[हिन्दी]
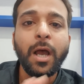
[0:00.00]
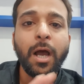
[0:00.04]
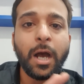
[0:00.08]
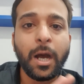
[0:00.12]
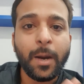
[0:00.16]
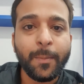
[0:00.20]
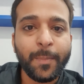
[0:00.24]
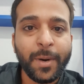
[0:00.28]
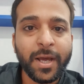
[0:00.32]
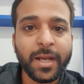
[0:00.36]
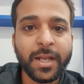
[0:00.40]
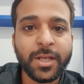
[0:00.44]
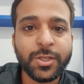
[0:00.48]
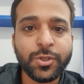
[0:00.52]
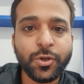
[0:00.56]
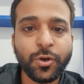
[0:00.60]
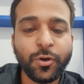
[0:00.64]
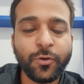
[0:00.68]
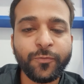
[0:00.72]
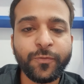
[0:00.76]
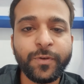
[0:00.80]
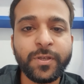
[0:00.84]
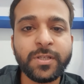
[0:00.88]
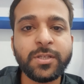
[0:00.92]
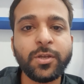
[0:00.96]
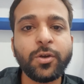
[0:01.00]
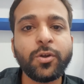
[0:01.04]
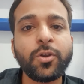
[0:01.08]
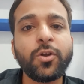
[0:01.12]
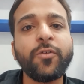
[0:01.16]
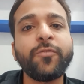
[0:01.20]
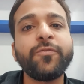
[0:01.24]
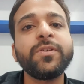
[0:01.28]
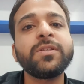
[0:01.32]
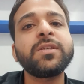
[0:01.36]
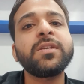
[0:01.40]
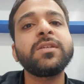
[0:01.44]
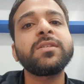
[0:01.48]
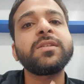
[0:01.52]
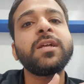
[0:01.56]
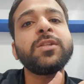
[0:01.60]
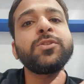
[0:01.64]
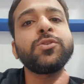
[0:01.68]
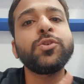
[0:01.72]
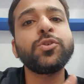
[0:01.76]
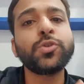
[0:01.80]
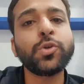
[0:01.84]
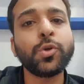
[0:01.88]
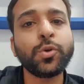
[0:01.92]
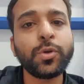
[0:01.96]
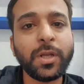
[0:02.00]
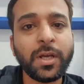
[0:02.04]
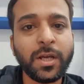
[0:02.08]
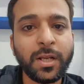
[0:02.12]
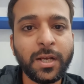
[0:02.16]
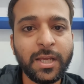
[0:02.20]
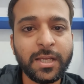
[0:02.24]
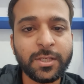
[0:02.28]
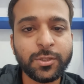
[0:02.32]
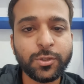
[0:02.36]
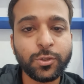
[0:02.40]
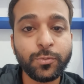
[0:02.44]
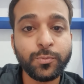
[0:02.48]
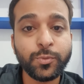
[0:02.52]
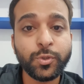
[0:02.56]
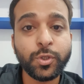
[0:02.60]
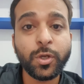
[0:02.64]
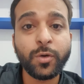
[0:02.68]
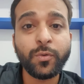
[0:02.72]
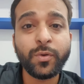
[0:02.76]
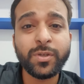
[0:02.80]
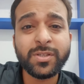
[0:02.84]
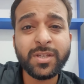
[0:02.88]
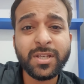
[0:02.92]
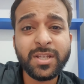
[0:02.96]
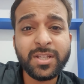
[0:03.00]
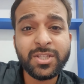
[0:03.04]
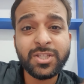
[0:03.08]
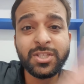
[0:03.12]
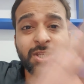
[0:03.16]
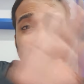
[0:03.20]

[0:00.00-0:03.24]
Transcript: हमारा जो ऑफिस है और ऑफिस के साथ जो छोटा क्लासरूम जुड़ा हुआ उसके